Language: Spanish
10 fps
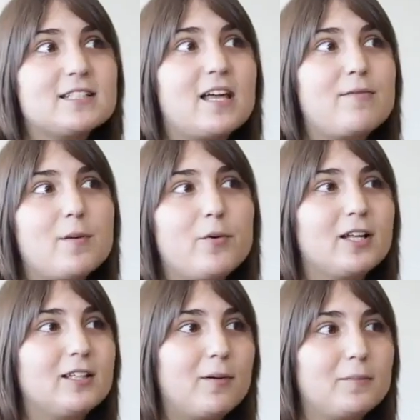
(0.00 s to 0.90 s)
es que está bien
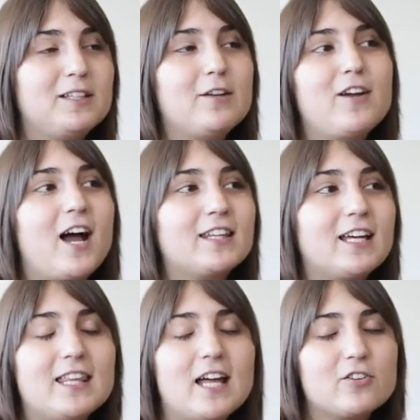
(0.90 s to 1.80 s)
porque te permite
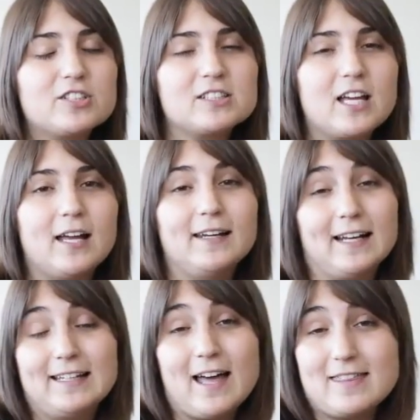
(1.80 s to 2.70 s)
fijarte quizá en cosas que
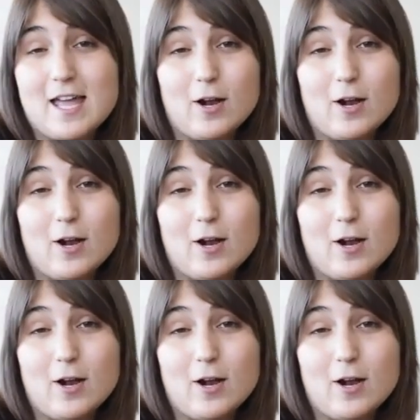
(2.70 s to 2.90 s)
en el día a